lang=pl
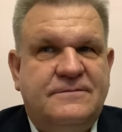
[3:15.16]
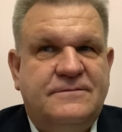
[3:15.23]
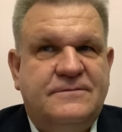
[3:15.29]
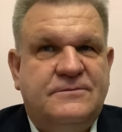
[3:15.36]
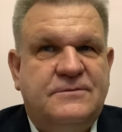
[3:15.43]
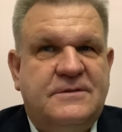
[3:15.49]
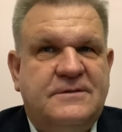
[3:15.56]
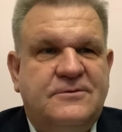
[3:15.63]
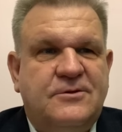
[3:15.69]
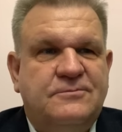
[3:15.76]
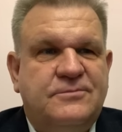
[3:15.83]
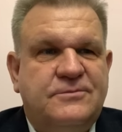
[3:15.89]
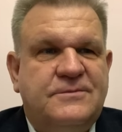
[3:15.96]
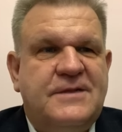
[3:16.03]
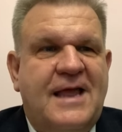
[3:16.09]
no,
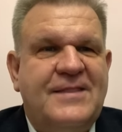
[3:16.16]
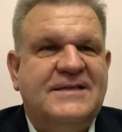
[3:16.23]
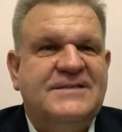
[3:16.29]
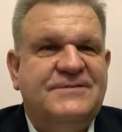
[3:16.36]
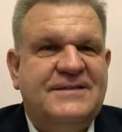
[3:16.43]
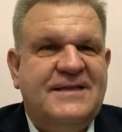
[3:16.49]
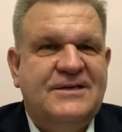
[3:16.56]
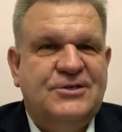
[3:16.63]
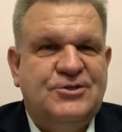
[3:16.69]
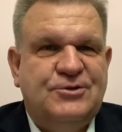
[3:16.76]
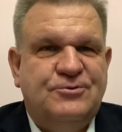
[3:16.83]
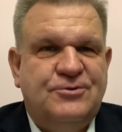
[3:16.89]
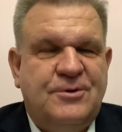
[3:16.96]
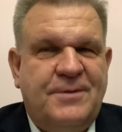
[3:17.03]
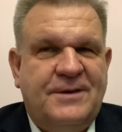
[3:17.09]
dla nas wydaje się to
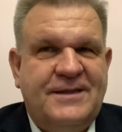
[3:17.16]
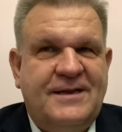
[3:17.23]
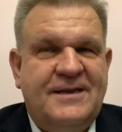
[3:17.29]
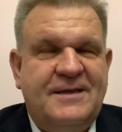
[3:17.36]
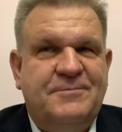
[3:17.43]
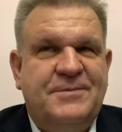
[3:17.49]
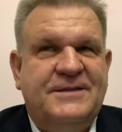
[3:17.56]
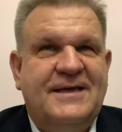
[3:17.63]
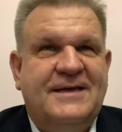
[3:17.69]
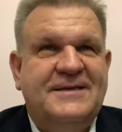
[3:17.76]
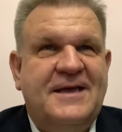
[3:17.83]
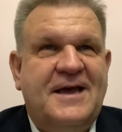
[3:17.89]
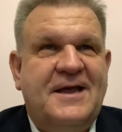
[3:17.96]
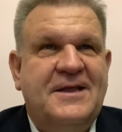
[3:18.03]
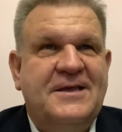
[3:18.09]
banalne pytanie,
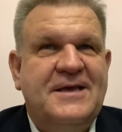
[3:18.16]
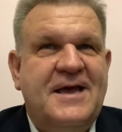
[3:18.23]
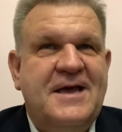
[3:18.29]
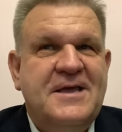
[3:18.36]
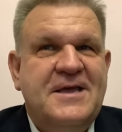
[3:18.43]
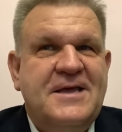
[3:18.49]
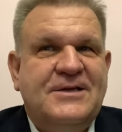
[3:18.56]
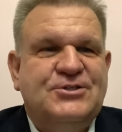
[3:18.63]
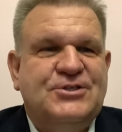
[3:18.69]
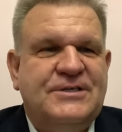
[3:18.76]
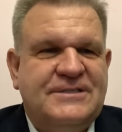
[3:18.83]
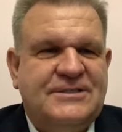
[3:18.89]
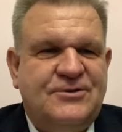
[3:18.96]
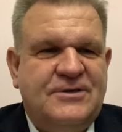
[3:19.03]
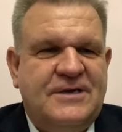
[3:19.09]
ale ja
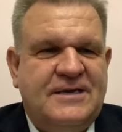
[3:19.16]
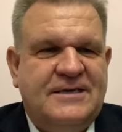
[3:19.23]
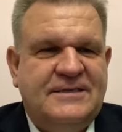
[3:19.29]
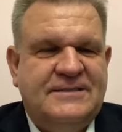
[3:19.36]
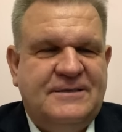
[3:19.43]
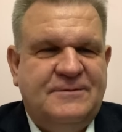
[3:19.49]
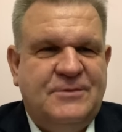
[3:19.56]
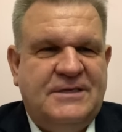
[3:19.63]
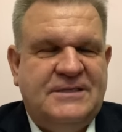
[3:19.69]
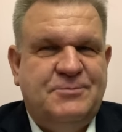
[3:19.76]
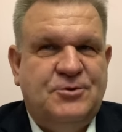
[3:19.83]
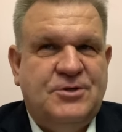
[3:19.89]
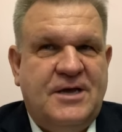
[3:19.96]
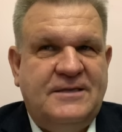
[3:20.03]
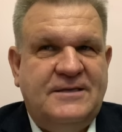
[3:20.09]
często jak jestem na
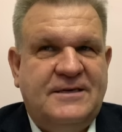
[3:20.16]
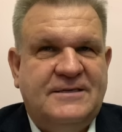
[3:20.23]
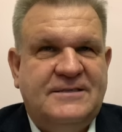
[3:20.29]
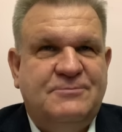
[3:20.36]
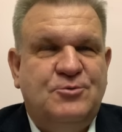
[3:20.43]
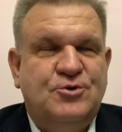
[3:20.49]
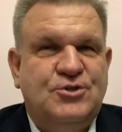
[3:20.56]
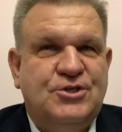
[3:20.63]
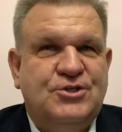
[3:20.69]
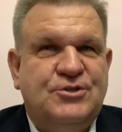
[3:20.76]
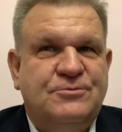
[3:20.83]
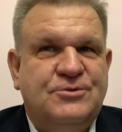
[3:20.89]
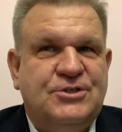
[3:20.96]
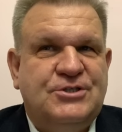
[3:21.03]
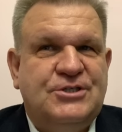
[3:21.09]
spotkaniach z młodzieżą,
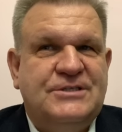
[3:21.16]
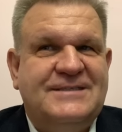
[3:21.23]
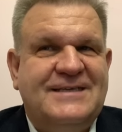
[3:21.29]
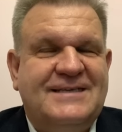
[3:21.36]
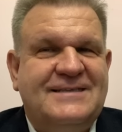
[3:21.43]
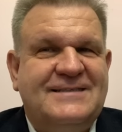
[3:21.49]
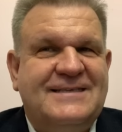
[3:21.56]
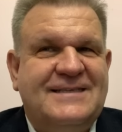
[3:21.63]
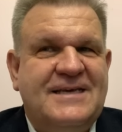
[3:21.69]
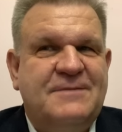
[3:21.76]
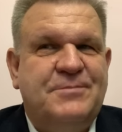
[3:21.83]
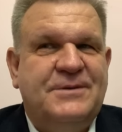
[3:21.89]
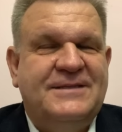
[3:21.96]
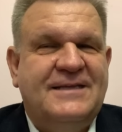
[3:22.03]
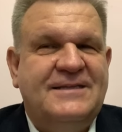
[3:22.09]
czy gdzieś zadaję
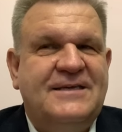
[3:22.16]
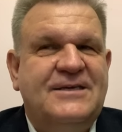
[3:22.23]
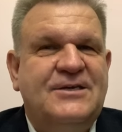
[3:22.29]
pytanie,